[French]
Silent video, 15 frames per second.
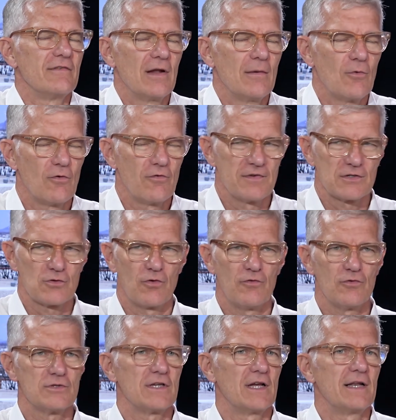évidemment, on fait ce qu'on
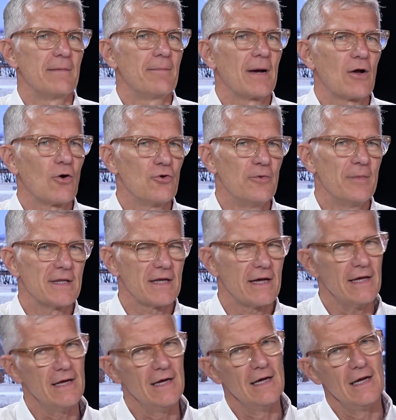veut, ça n'est pas chronométré.